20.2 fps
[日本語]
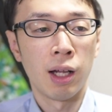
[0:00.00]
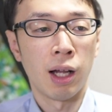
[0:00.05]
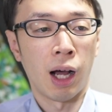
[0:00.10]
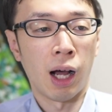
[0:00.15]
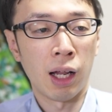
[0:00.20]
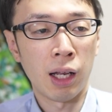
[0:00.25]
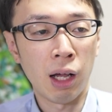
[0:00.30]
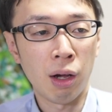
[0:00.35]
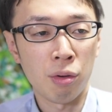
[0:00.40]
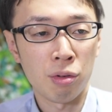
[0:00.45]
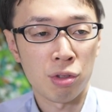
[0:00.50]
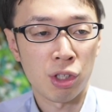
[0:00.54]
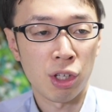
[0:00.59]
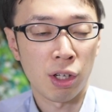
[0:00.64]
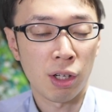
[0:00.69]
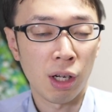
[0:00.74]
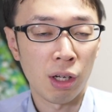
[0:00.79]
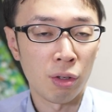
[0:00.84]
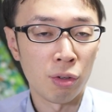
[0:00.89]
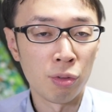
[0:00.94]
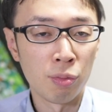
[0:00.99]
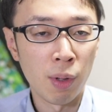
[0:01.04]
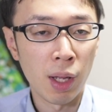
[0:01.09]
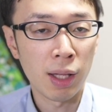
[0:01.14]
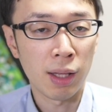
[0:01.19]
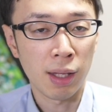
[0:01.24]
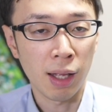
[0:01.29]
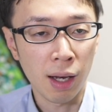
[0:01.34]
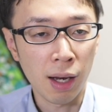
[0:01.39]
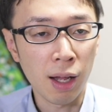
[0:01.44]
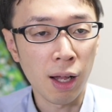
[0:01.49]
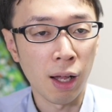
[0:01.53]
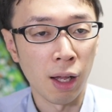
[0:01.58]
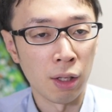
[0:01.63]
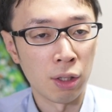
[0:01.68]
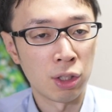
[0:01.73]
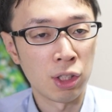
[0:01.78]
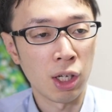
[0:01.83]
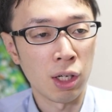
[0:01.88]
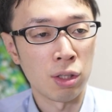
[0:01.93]
穴をしっかり埋めた
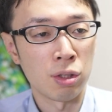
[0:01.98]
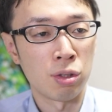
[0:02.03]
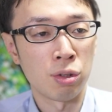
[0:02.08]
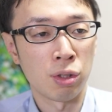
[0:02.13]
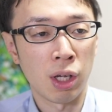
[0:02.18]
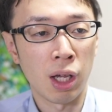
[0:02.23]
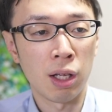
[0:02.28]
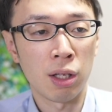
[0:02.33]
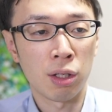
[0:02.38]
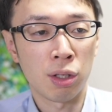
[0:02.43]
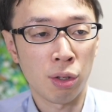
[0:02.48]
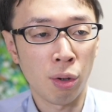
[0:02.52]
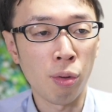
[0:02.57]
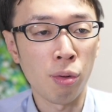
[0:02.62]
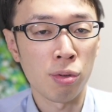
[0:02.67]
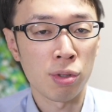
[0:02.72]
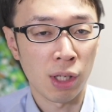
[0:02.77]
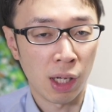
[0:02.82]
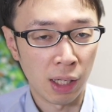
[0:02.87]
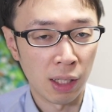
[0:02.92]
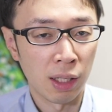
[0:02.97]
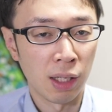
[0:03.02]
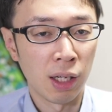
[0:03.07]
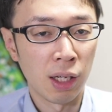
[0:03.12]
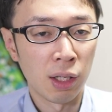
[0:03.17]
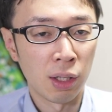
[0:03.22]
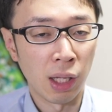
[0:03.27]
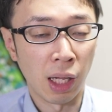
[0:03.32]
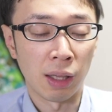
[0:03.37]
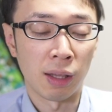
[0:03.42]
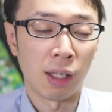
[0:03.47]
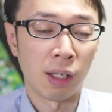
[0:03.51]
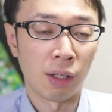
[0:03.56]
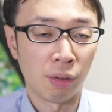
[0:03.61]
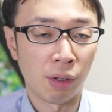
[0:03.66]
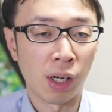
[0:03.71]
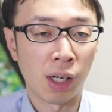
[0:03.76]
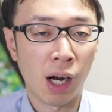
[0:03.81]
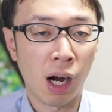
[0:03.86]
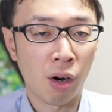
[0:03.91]
らじゃあ受験教材だったり
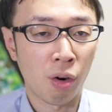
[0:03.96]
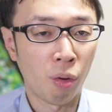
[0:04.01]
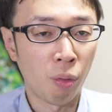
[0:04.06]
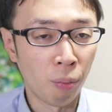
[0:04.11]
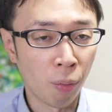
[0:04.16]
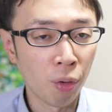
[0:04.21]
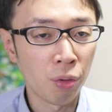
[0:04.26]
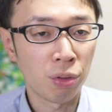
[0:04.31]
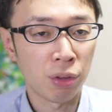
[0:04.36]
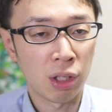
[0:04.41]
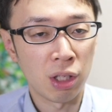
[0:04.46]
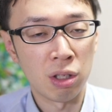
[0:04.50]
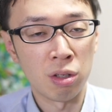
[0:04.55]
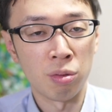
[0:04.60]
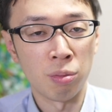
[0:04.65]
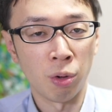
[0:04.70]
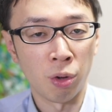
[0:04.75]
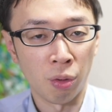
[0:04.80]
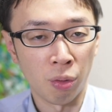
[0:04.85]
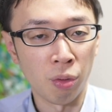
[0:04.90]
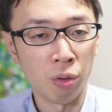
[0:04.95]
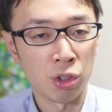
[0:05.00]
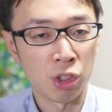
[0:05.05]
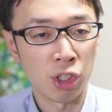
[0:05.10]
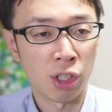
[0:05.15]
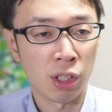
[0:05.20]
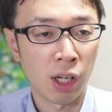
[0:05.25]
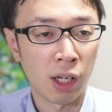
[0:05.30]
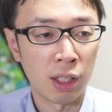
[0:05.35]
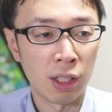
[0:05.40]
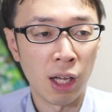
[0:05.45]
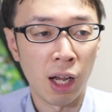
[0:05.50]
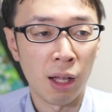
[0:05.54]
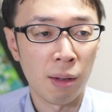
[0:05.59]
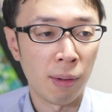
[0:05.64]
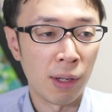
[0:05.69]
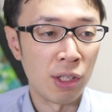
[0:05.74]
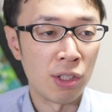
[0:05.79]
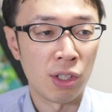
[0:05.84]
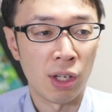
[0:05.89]
とか過去問っていうものをしっかりやれ
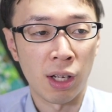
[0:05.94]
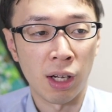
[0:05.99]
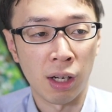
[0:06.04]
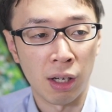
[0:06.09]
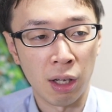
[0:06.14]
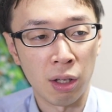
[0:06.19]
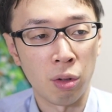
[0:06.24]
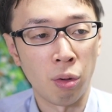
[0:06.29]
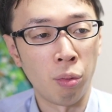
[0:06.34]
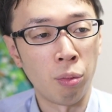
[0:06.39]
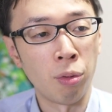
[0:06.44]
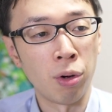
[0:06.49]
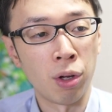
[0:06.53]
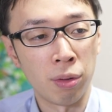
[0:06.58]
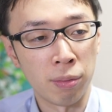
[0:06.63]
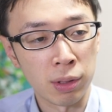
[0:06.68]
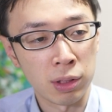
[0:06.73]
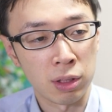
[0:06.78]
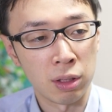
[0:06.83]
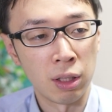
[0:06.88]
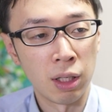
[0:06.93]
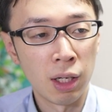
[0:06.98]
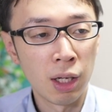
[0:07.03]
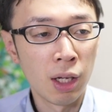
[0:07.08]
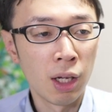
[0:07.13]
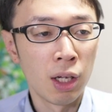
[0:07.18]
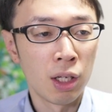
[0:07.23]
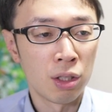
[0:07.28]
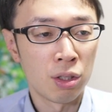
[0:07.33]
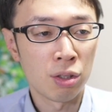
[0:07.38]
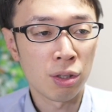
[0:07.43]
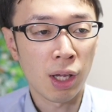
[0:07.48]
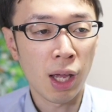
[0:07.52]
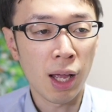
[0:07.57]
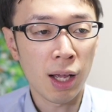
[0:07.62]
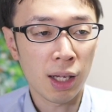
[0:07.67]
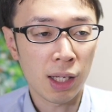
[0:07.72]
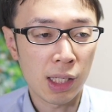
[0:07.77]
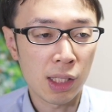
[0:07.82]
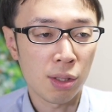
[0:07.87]
ばいいんじゃないかなと思います受
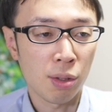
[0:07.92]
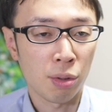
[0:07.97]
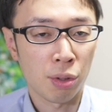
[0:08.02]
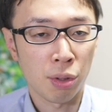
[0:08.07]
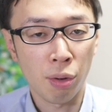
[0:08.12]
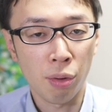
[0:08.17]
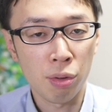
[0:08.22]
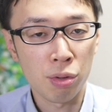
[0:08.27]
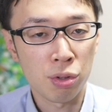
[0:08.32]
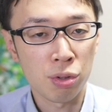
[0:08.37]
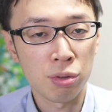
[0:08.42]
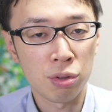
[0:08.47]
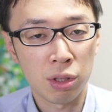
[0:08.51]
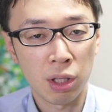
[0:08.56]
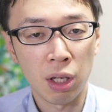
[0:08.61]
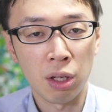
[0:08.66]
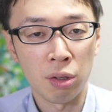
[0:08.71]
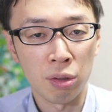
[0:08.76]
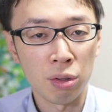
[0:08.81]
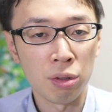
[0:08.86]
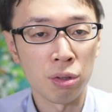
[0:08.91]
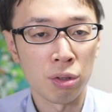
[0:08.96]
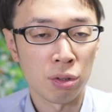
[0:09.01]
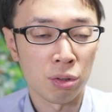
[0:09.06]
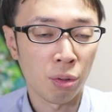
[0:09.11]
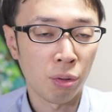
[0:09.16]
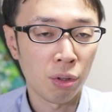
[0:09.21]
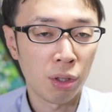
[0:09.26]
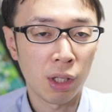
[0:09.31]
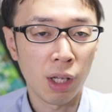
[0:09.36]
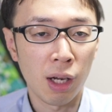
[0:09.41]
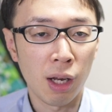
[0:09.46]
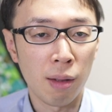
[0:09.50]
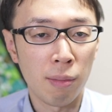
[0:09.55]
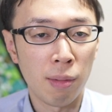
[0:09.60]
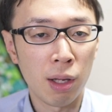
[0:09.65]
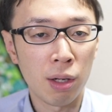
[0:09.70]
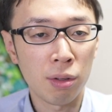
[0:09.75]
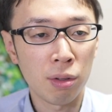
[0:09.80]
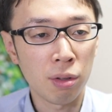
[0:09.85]
験基礎標準っていうそういった
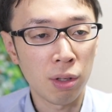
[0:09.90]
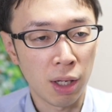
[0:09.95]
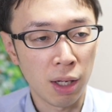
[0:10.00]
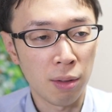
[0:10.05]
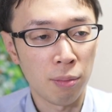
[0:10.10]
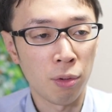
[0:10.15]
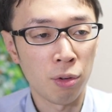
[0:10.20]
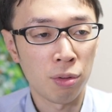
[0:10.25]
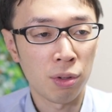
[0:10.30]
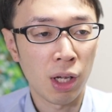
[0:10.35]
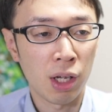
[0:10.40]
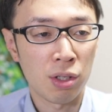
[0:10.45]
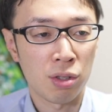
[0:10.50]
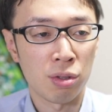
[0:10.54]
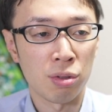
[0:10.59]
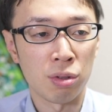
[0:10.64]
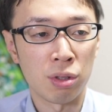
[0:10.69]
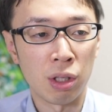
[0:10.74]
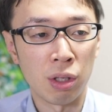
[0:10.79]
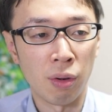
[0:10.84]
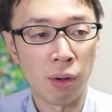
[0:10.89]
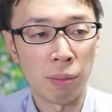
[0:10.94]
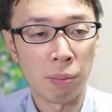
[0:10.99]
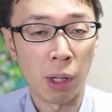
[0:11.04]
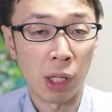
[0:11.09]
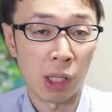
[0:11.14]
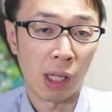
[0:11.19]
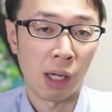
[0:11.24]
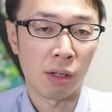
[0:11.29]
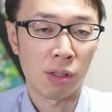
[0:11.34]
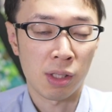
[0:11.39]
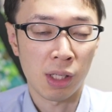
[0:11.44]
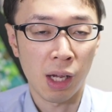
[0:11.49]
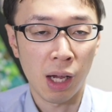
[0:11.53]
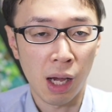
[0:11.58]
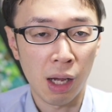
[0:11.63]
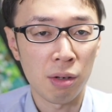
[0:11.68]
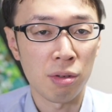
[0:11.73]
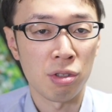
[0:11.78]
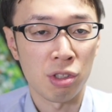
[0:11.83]
レベルのね問題集っていうのはまあたくさ
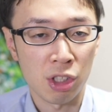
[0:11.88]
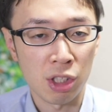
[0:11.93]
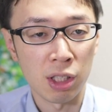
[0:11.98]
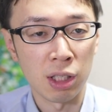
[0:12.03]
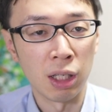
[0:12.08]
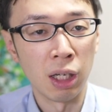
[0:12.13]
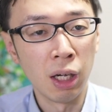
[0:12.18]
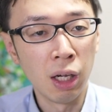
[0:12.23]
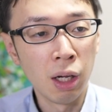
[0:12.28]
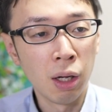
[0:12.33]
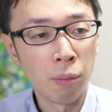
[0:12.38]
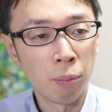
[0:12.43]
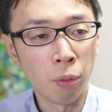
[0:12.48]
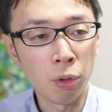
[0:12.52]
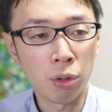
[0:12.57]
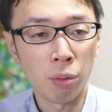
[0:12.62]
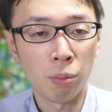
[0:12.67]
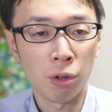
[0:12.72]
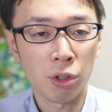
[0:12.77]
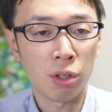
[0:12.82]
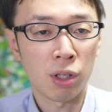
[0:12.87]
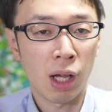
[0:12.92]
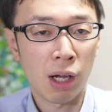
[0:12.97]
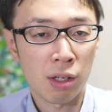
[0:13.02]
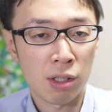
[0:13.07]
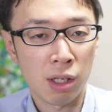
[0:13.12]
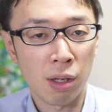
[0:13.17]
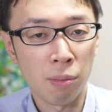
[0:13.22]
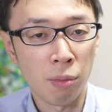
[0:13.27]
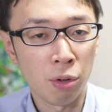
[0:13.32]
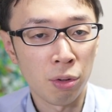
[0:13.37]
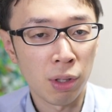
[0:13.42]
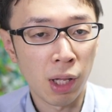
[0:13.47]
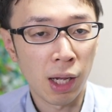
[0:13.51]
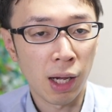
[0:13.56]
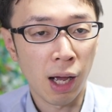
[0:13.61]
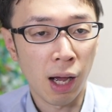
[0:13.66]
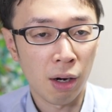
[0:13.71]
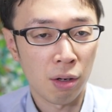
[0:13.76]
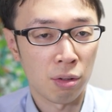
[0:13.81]
んあるしもっともっとたくさん問
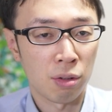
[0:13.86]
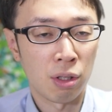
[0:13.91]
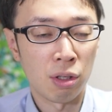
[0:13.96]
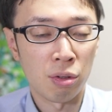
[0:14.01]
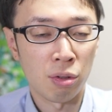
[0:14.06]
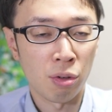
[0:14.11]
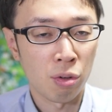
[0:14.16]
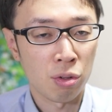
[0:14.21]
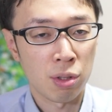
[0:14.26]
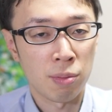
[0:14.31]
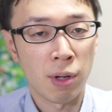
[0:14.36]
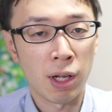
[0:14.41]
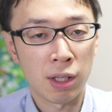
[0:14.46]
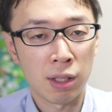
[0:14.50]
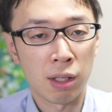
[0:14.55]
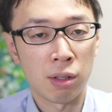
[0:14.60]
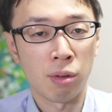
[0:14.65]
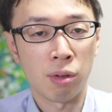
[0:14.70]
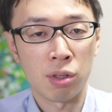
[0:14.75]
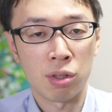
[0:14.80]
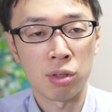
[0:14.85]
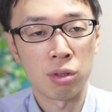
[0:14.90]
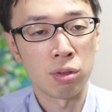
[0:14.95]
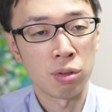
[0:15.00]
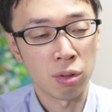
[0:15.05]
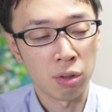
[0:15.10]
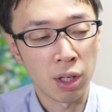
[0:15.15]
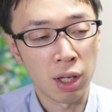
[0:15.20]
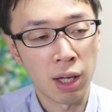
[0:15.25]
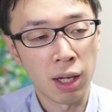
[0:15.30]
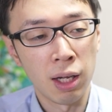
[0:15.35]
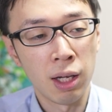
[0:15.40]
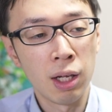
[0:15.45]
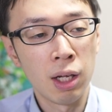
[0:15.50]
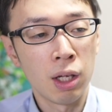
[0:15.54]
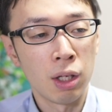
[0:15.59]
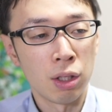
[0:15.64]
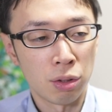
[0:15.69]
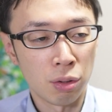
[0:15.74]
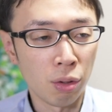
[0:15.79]
題があるっていう教材もあったりとかするので
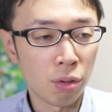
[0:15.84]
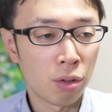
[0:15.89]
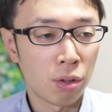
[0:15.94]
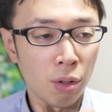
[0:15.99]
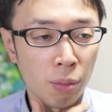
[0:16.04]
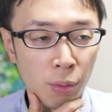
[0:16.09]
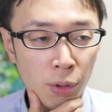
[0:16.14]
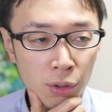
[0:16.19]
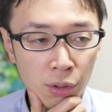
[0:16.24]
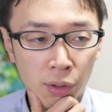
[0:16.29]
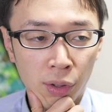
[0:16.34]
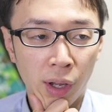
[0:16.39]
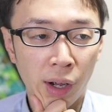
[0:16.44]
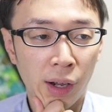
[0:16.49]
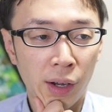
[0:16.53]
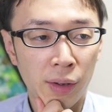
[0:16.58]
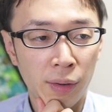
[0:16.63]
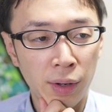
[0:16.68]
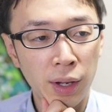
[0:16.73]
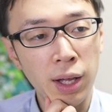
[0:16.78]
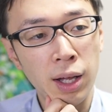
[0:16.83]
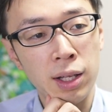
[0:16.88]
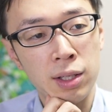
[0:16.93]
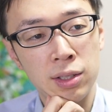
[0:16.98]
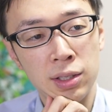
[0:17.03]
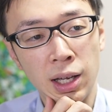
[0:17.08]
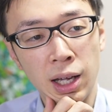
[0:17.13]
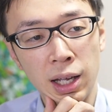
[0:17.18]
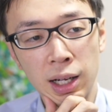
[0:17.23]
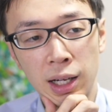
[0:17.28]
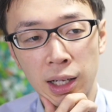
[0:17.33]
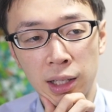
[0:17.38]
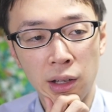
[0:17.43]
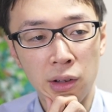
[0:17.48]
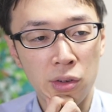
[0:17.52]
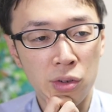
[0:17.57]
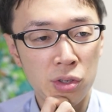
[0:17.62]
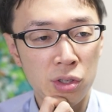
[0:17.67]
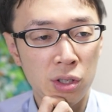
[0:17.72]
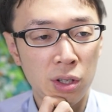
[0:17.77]
ちょっと僕の中ではね使い
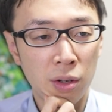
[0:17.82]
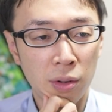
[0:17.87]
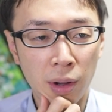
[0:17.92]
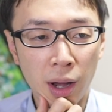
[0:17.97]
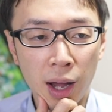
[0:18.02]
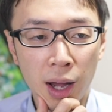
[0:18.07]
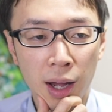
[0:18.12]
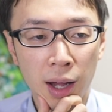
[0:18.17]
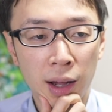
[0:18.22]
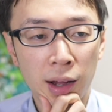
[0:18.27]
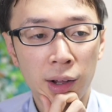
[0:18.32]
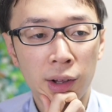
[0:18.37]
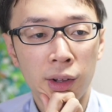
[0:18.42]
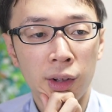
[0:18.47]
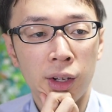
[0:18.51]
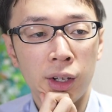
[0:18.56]
方としては